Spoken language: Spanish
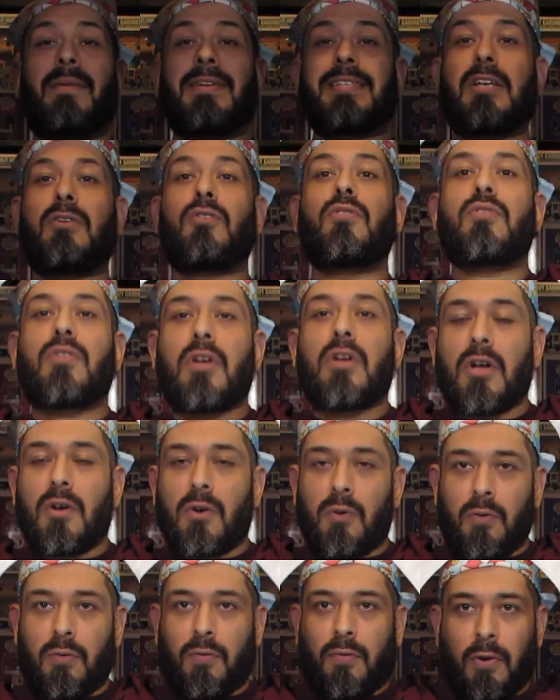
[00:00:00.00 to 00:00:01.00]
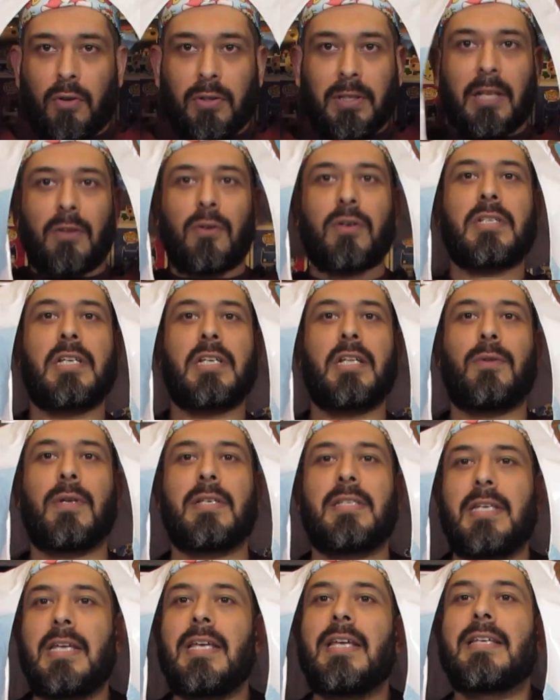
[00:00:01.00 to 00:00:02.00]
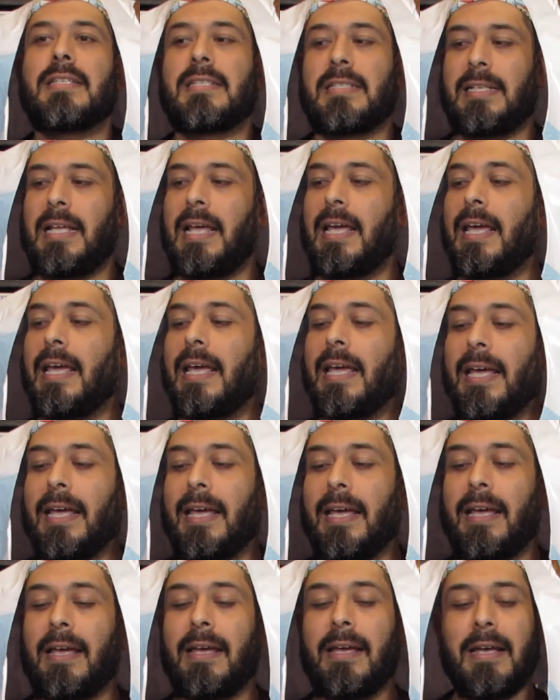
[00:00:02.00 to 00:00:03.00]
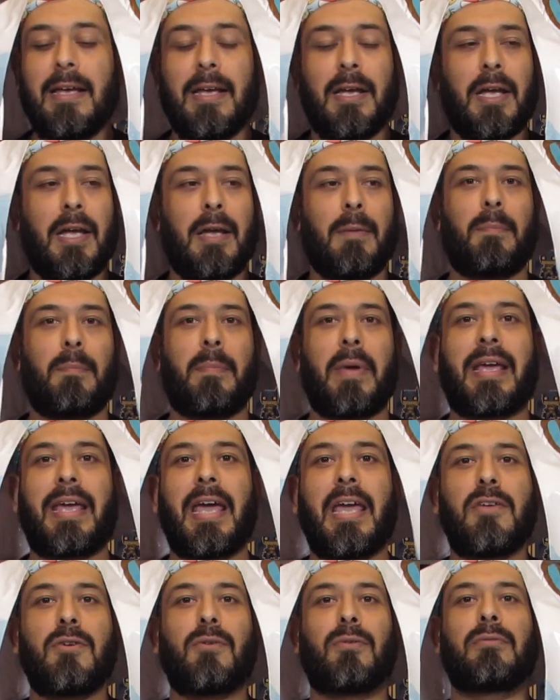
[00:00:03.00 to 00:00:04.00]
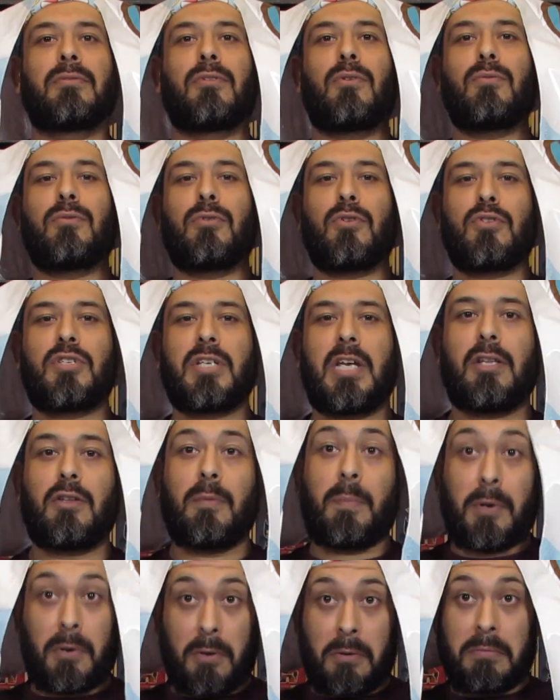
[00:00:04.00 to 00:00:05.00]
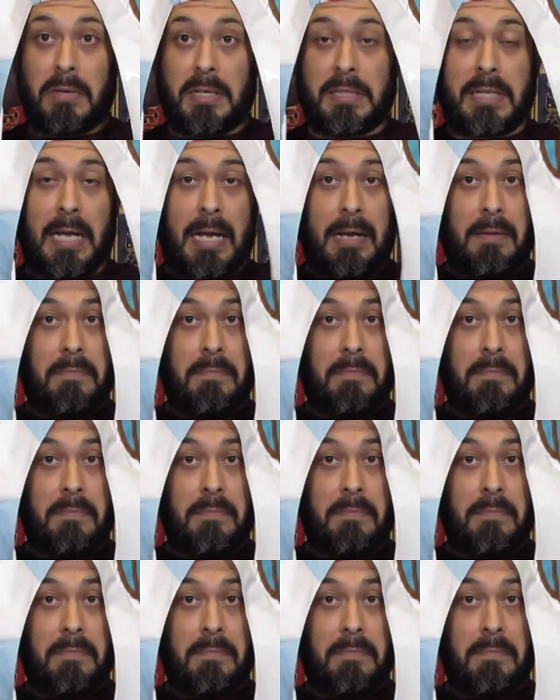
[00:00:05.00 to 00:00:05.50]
iba a ser un, flotadorcito así, este, eh, pequeño, ¿no? Uno chiquito, pero no, está